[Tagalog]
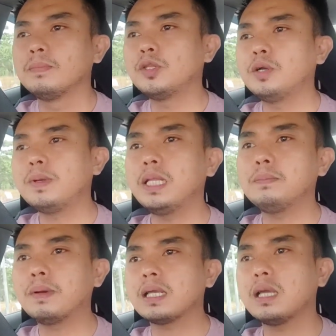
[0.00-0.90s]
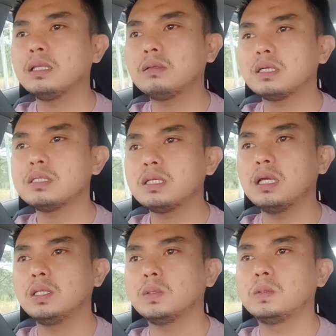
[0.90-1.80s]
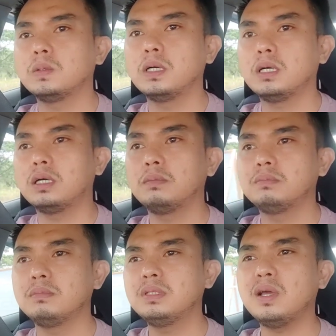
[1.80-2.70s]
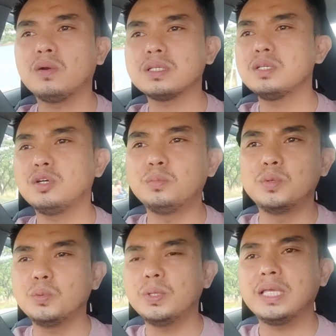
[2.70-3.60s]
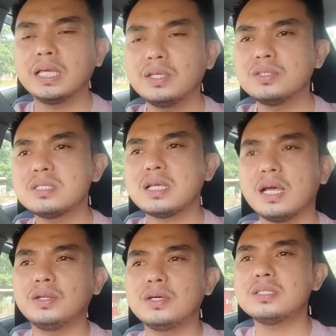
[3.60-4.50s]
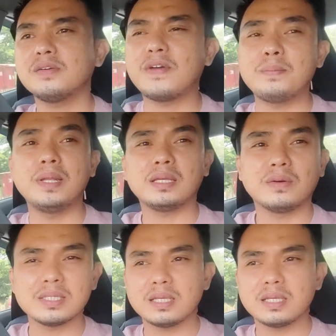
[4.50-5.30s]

Normally, pagka ganito kasi ano, um, hindi ako kasi nung umuwi ngayon sa ano, sa family ko